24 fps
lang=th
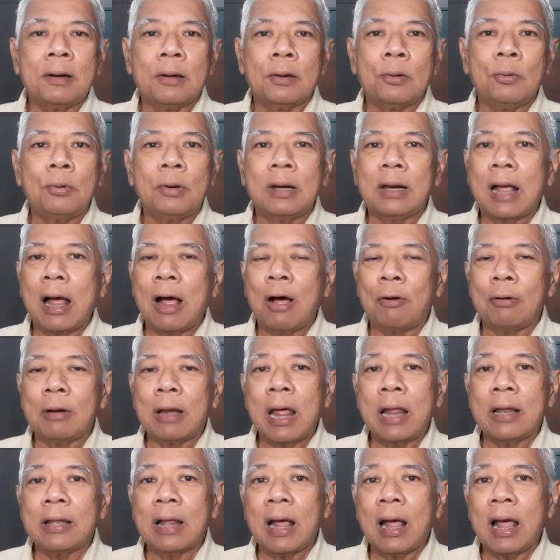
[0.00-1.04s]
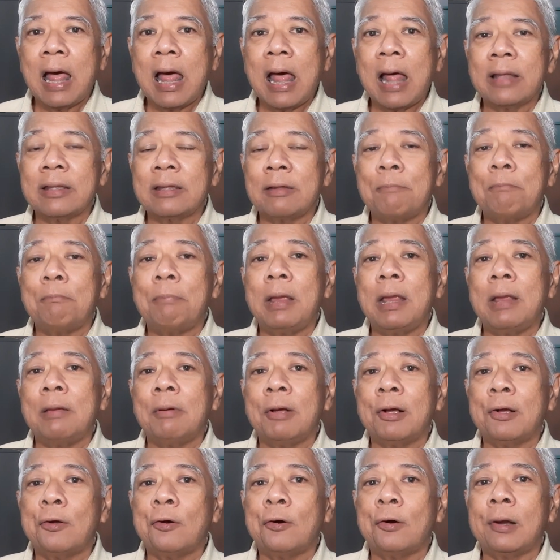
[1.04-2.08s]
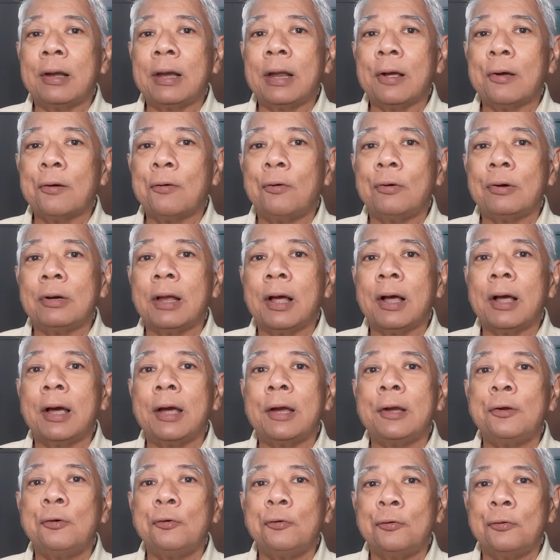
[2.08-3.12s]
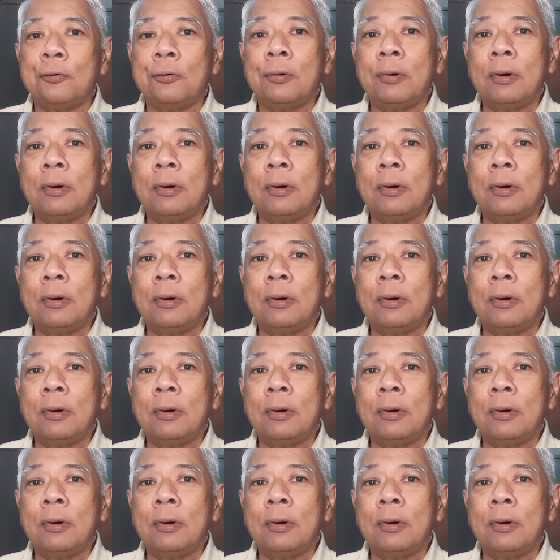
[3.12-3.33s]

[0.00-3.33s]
รุ่นเก่านะสักห้าสิบปีมาก่อนเนี่ยคงจะเคยดู